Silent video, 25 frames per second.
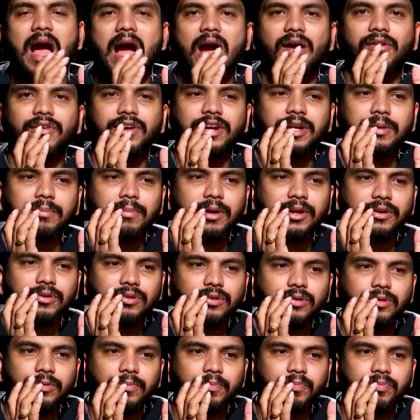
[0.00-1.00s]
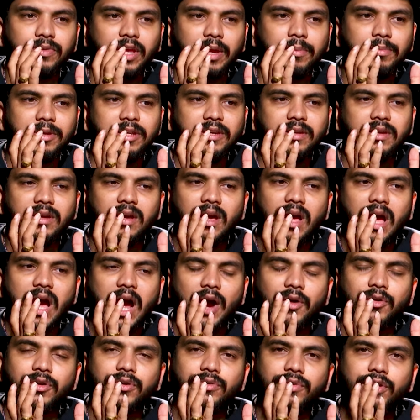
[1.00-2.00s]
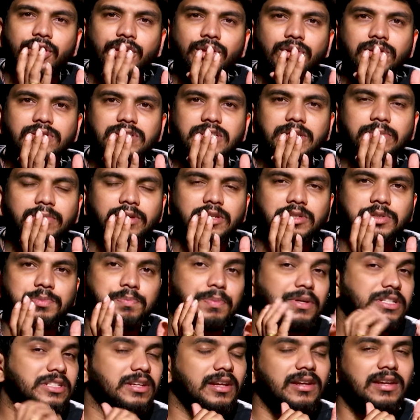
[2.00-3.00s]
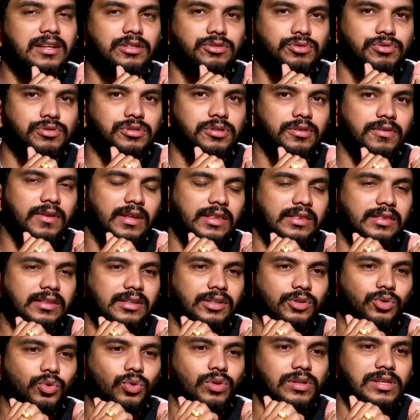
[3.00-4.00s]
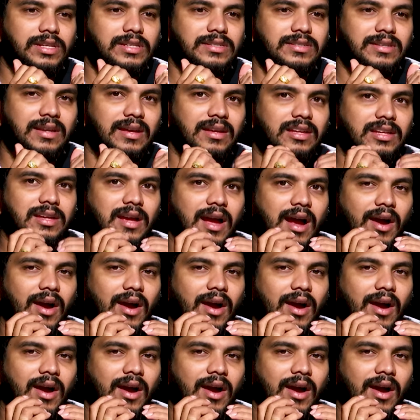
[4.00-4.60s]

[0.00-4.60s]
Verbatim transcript: ఆవిడని మనం ఐ మీన్ ఆవిడ వీడియోస్ని మనం స్పెషల్గా చూస్తాం ఎంత ట్రోల్ చేసినా